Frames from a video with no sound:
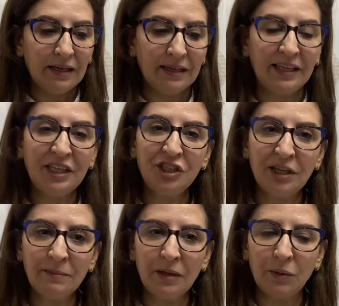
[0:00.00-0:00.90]

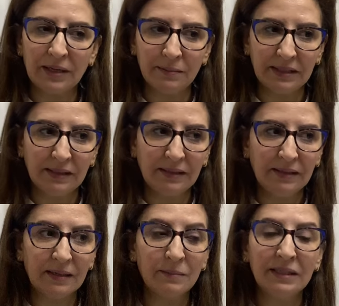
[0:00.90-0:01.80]
الحجامة ورمضان
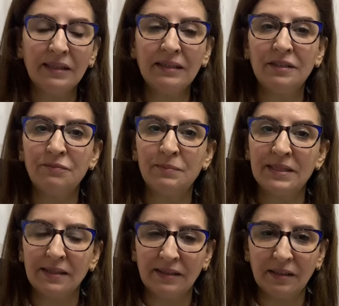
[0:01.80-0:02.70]
رمضان كيف ما
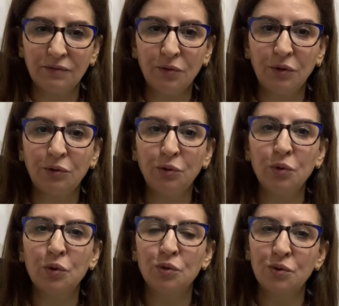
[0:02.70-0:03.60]
تنعرفوا عنده
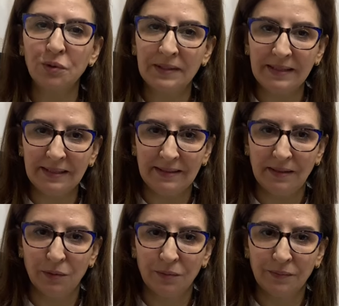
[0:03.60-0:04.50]
الخصوصية ديالو